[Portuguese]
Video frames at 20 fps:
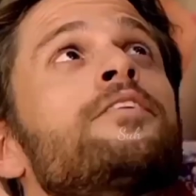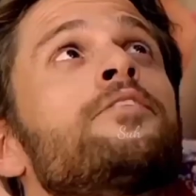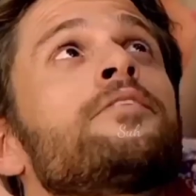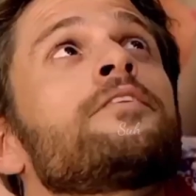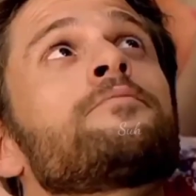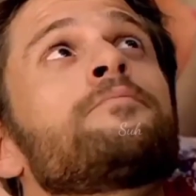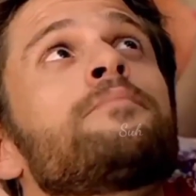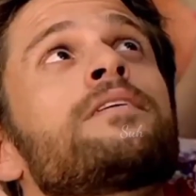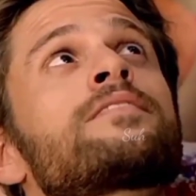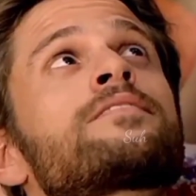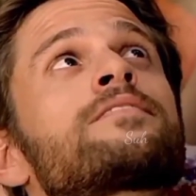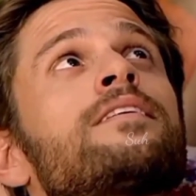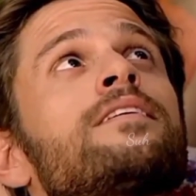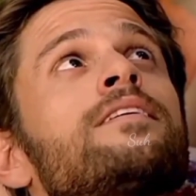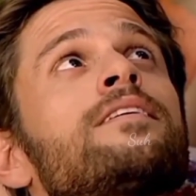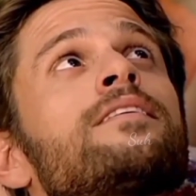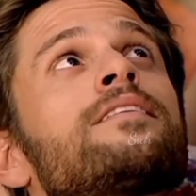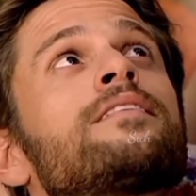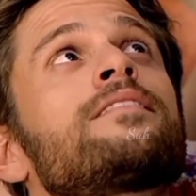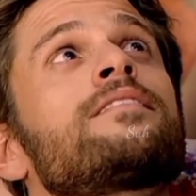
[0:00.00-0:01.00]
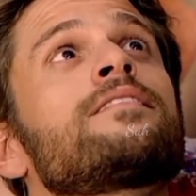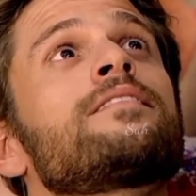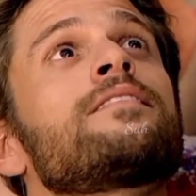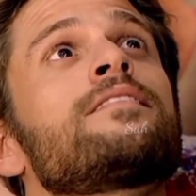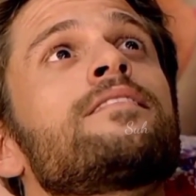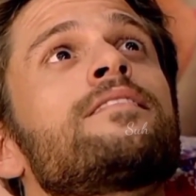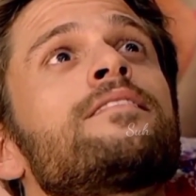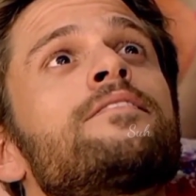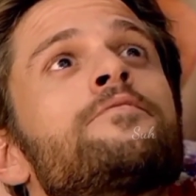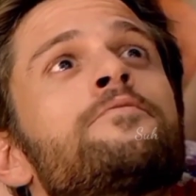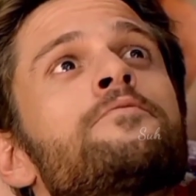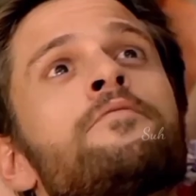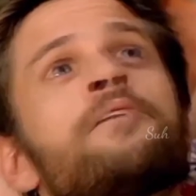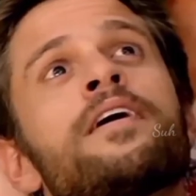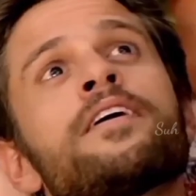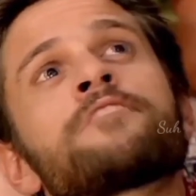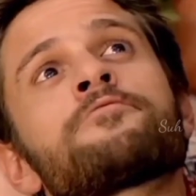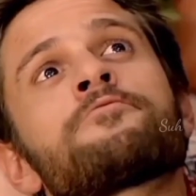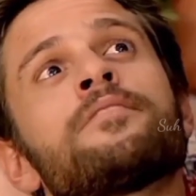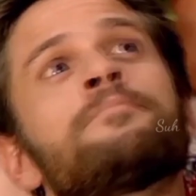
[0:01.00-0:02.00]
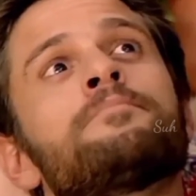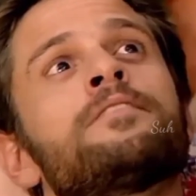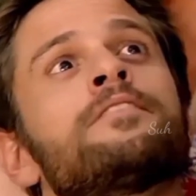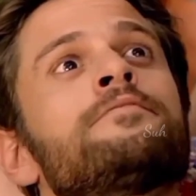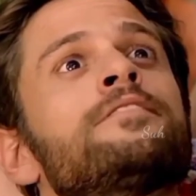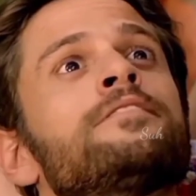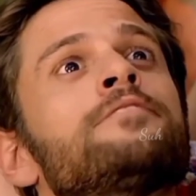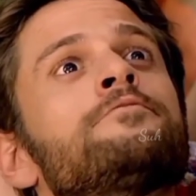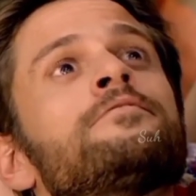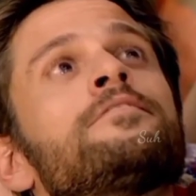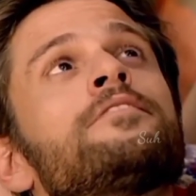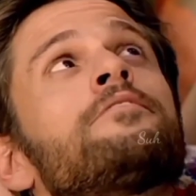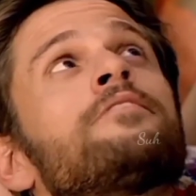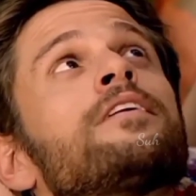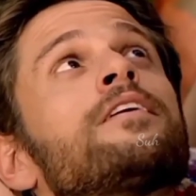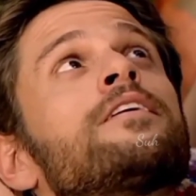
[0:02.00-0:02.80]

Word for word: eu quero passar o resto da minha vida do teu